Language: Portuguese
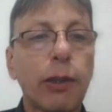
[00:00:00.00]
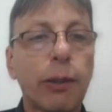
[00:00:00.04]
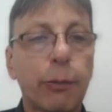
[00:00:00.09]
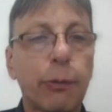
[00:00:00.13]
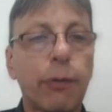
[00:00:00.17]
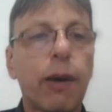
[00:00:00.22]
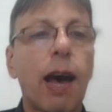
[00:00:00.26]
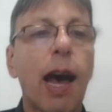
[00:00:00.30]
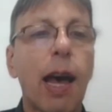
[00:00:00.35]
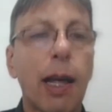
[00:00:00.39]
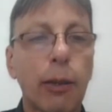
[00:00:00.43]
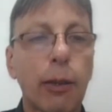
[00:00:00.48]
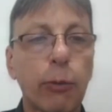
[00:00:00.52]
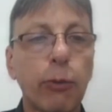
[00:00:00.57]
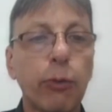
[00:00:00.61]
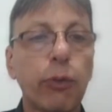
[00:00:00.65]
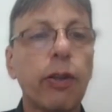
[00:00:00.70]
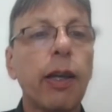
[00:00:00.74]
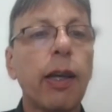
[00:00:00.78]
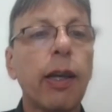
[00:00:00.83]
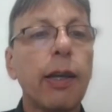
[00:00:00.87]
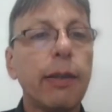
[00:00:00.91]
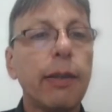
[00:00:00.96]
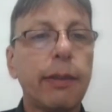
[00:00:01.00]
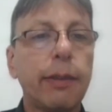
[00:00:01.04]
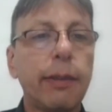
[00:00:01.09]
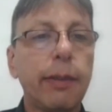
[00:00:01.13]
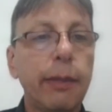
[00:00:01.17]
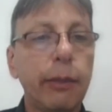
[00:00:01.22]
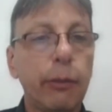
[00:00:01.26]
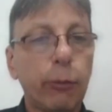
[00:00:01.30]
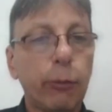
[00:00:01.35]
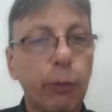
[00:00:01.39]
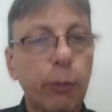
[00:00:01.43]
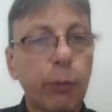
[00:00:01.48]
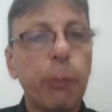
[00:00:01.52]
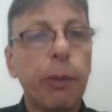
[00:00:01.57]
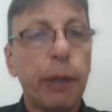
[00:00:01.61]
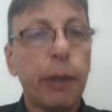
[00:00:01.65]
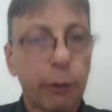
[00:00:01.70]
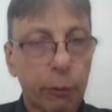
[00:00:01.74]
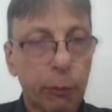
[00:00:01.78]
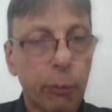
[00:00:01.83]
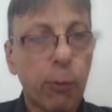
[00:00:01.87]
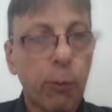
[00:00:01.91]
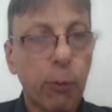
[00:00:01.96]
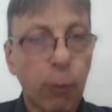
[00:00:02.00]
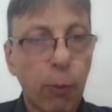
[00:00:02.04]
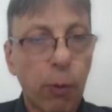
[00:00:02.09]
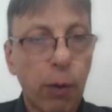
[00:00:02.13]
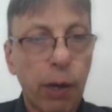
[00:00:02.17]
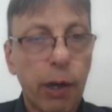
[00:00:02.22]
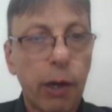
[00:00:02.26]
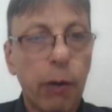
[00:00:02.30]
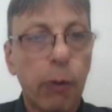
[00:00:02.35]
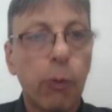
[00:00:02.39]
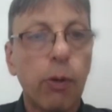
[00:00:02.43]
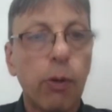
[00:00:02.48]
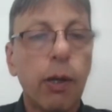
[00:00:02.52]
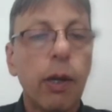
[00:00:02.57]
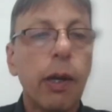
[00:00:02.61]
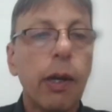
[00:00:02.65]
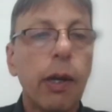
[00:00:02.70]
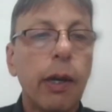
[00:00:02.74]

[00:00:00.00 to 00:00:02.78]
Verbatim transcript: dos fatos se isso mesmo ocorreu.